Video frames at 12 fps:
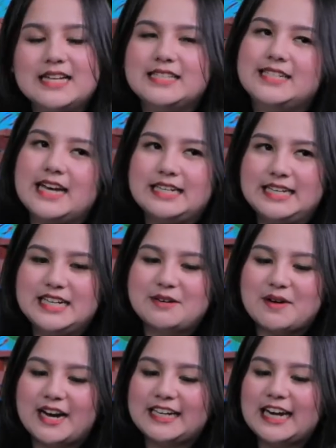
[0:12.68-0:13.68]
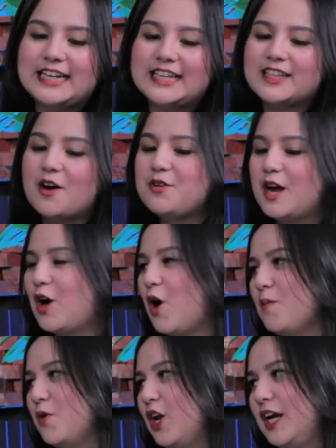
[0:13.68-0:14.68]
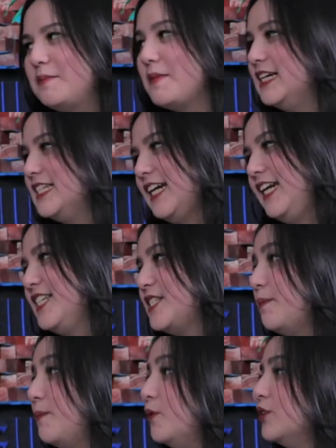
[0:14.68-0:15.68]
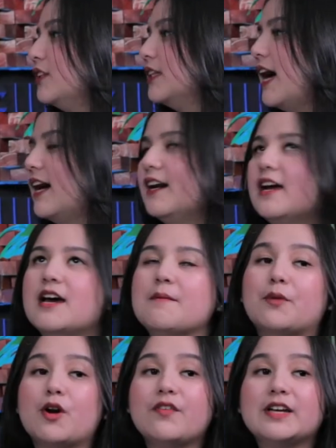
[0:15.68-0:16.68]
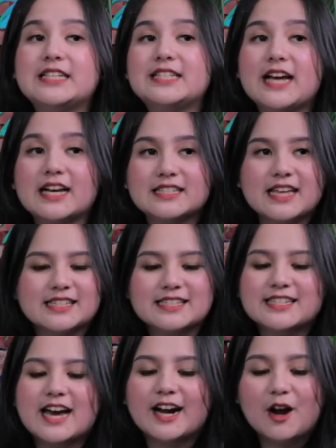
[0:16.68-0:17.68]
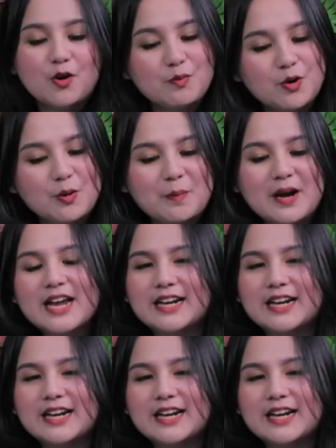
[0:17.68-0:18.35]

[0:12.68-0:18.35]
jadi kemarin kan kita udah ngobrolin banyak nih yeah. seputar profesi jaksa secara umum.